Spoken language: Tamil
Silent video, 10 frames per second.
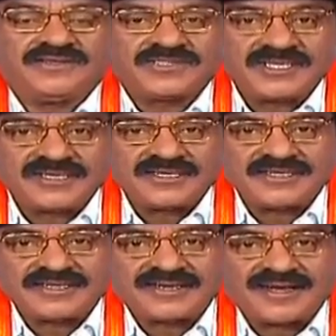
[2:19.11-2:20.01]
சிறு
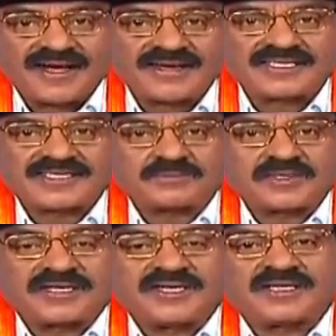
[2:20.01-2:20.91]
காலடி
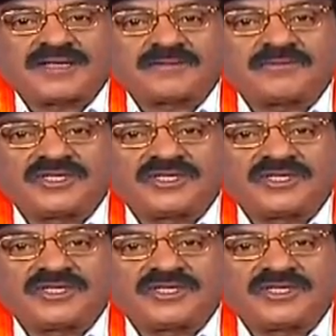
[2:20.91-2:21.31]
சப்தம் கேட்டாலும்